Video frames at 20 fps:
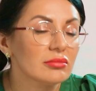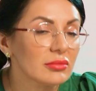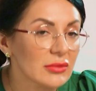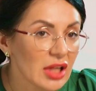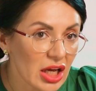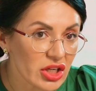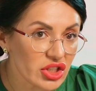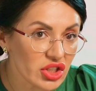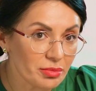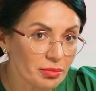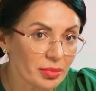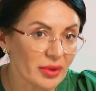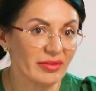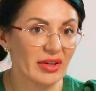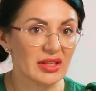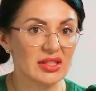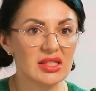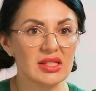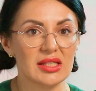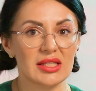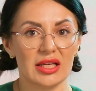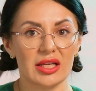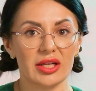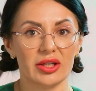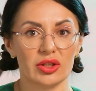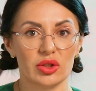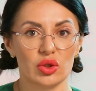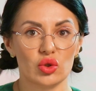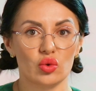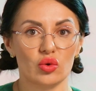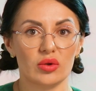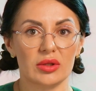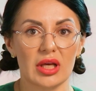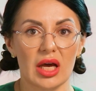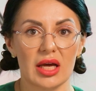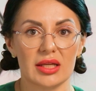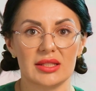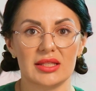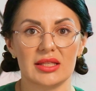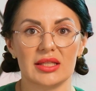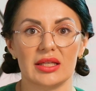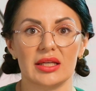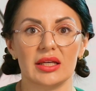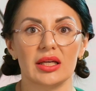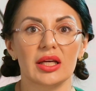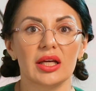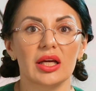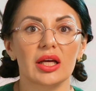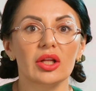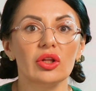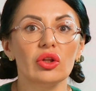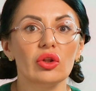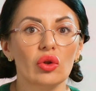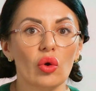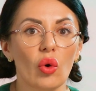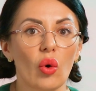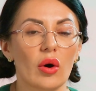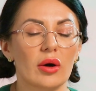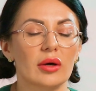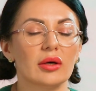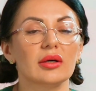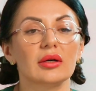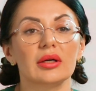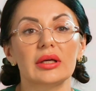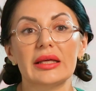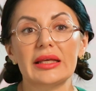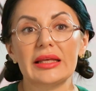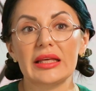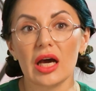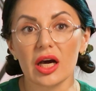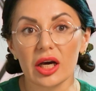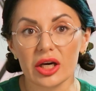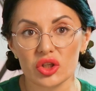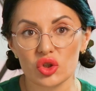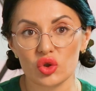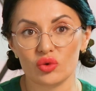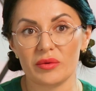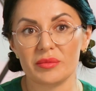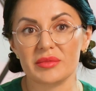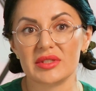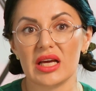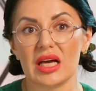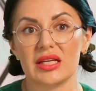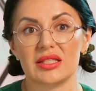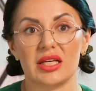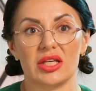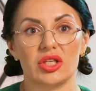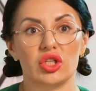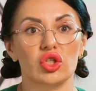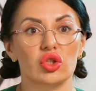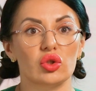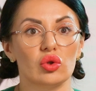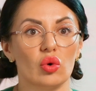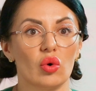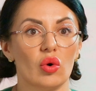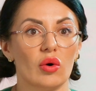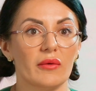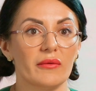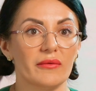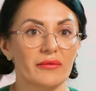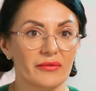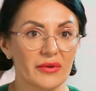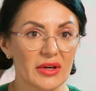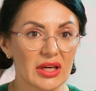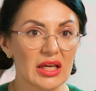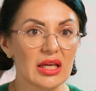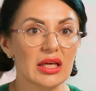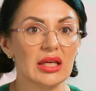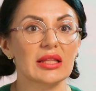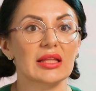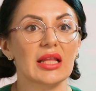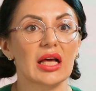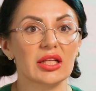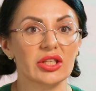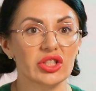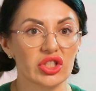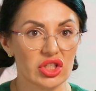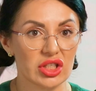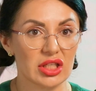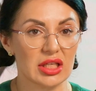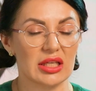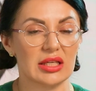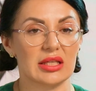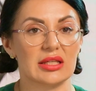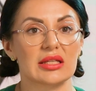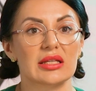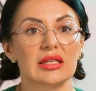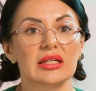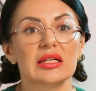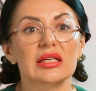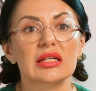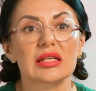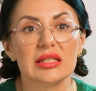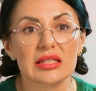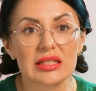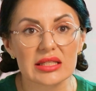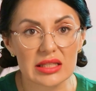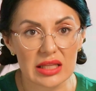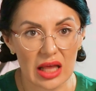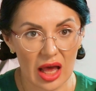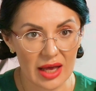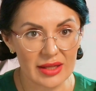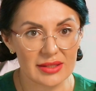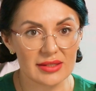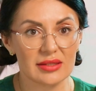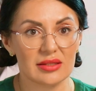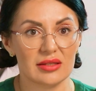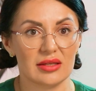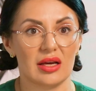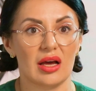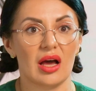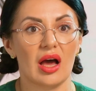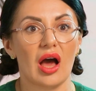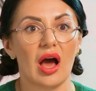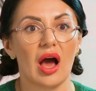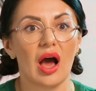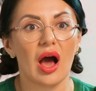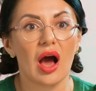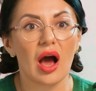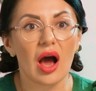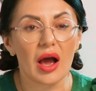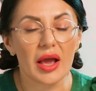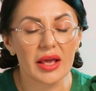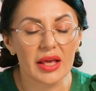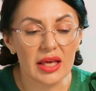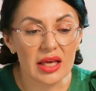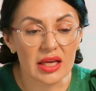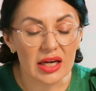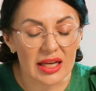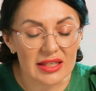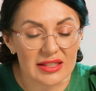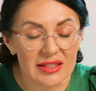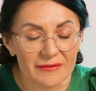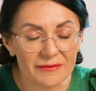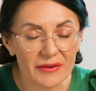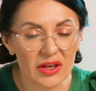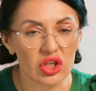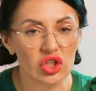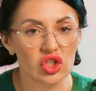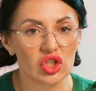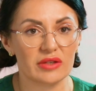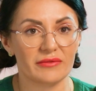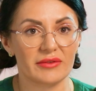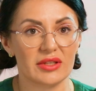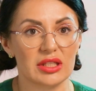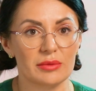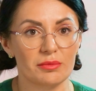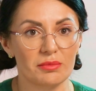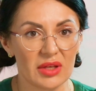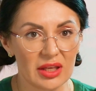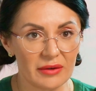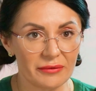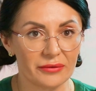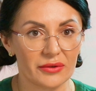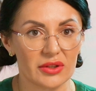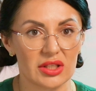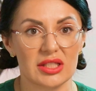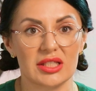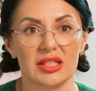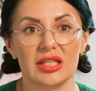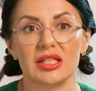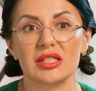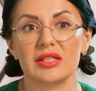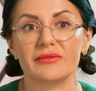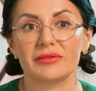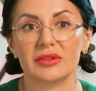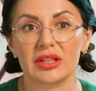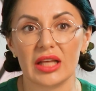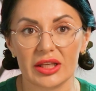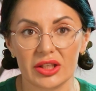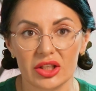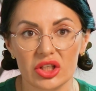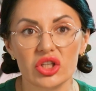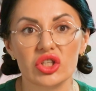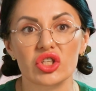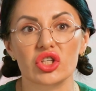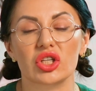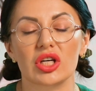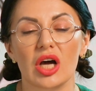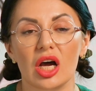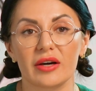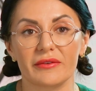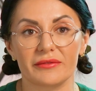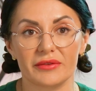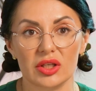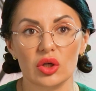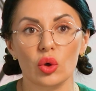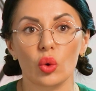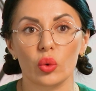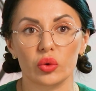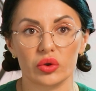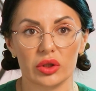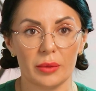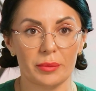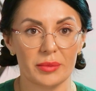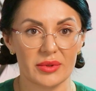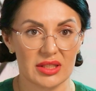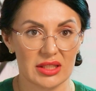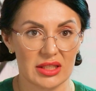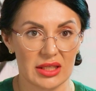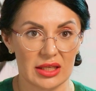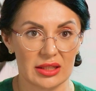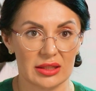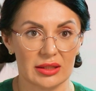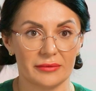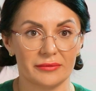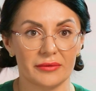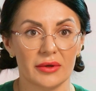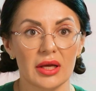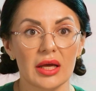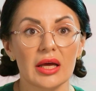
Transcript: даже проводить телеконсультации, но я хочу вам сказать, что вы должны знать и развенчивать мифы среди таких же, как вы, онкопациентов.